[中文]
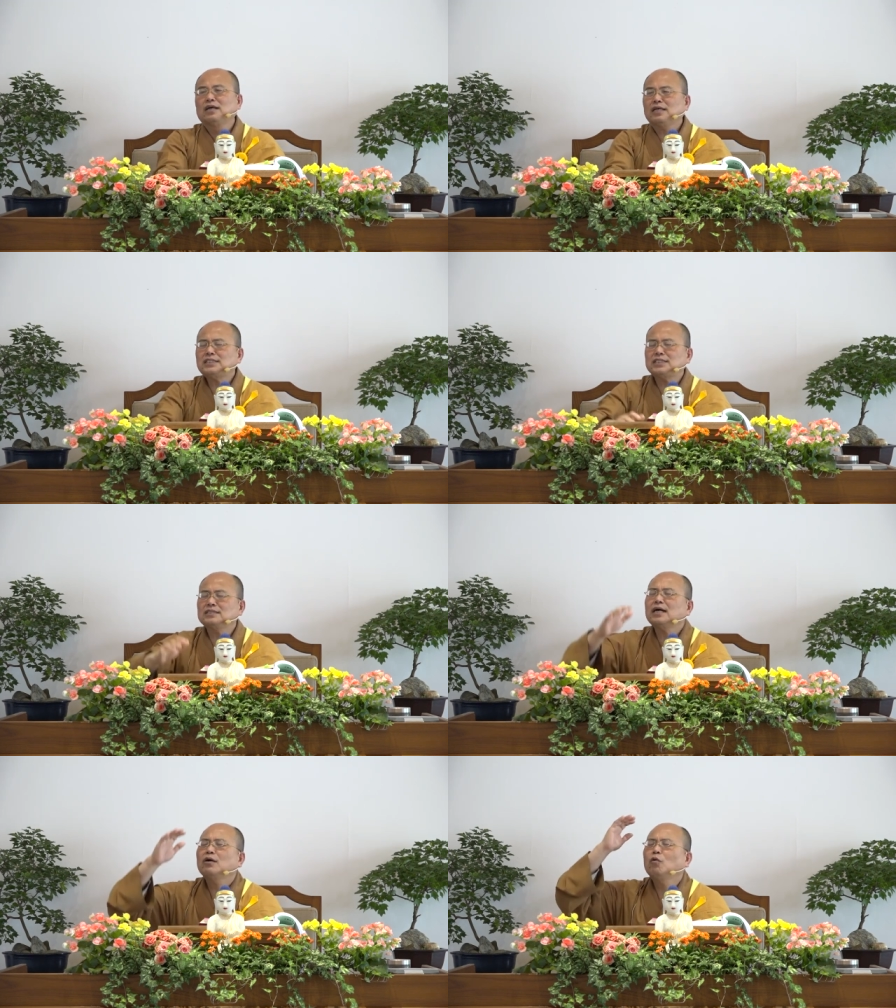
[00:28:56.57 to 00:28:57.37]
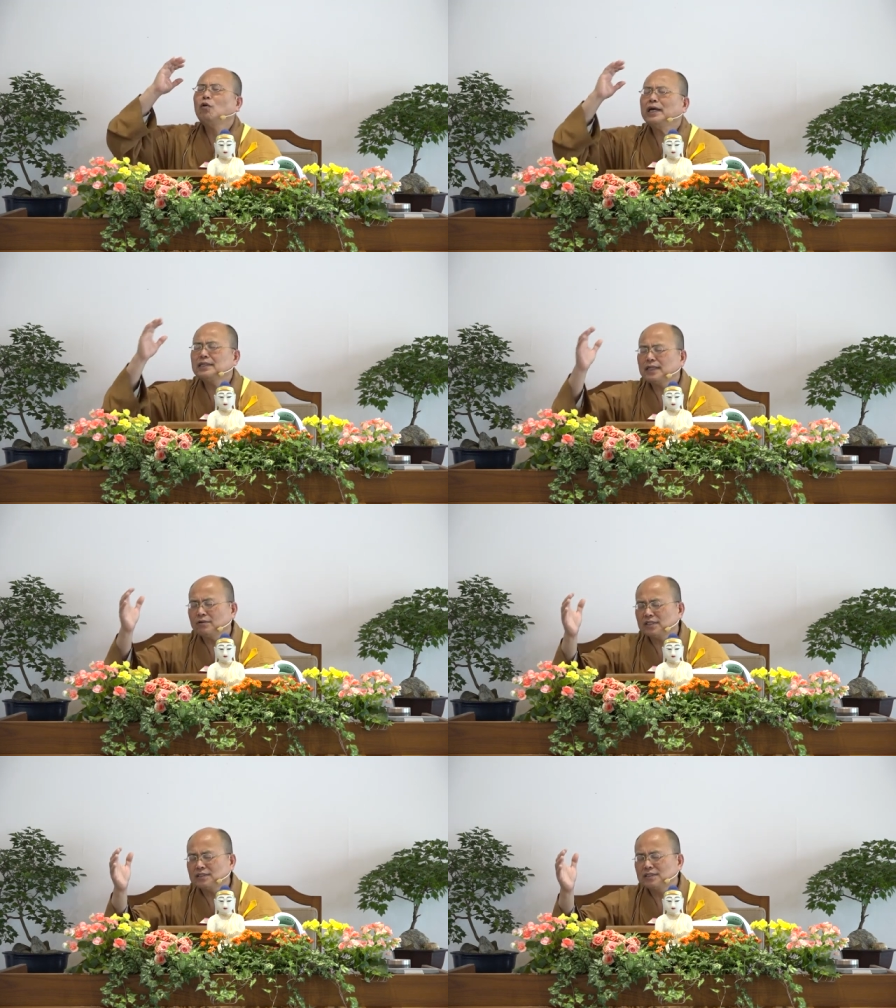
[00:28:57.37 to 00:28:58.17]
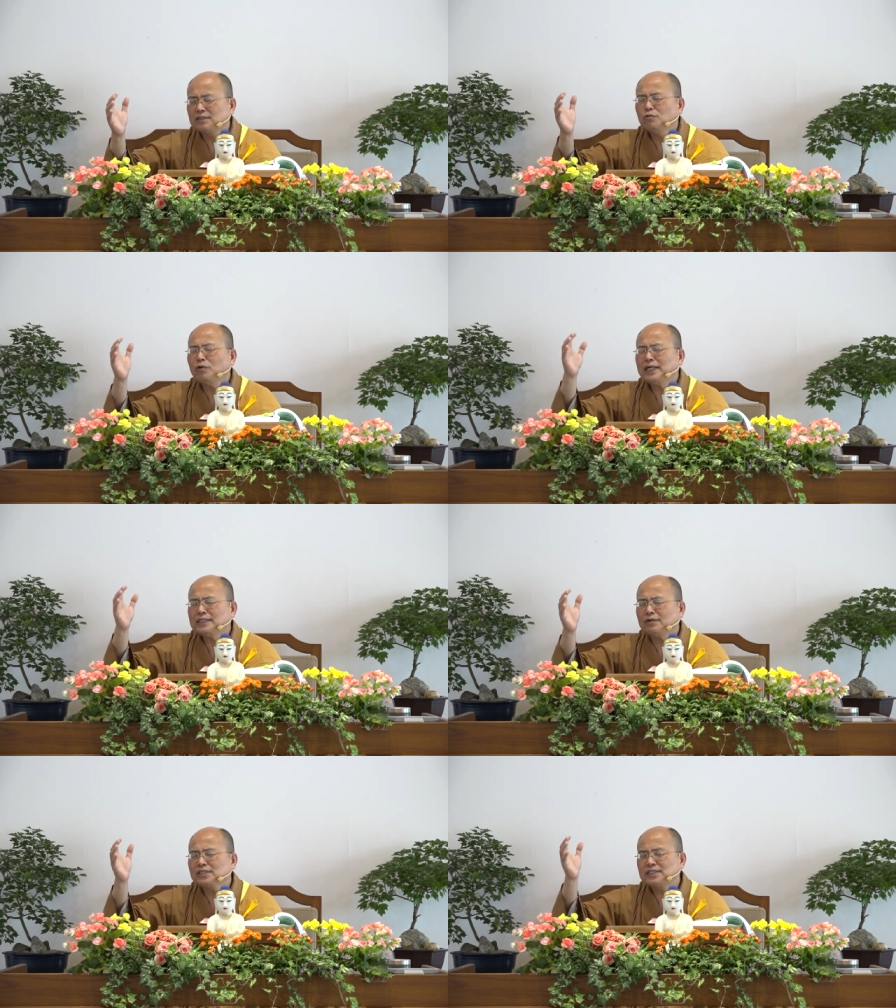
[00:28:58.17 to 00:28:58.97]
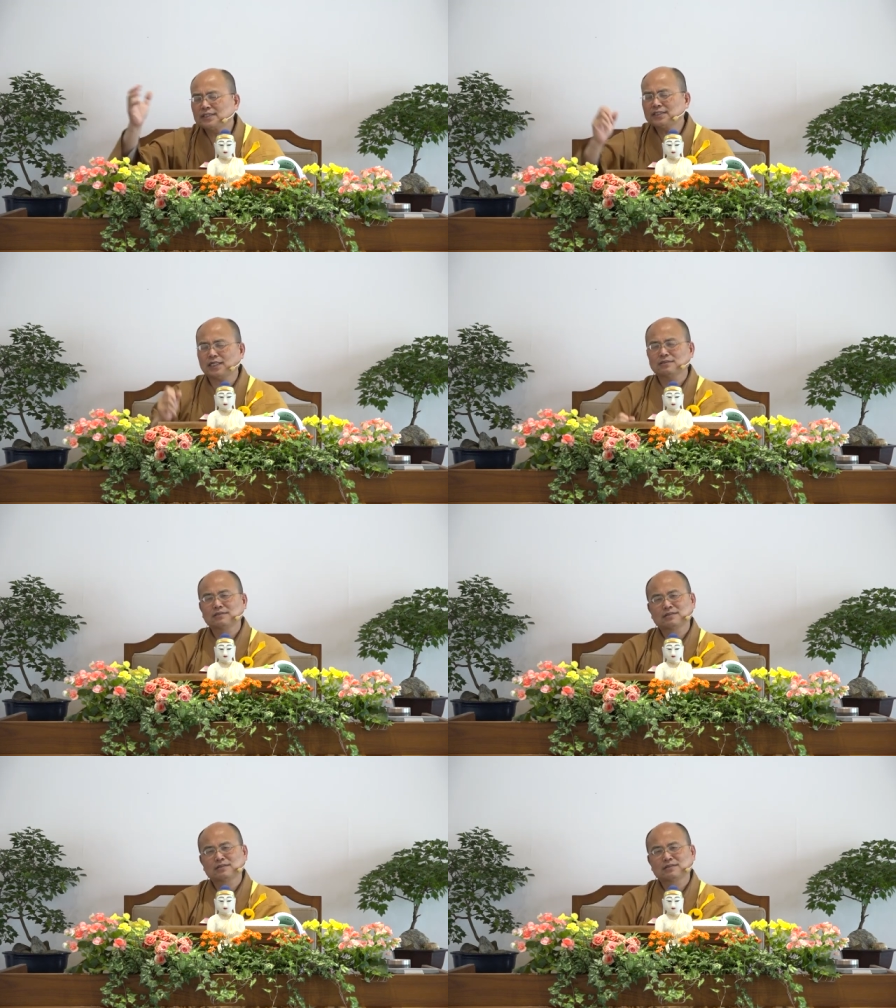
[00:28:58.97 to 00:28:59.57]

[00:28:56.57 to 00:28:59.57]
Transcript: 一直让外道的外道的知见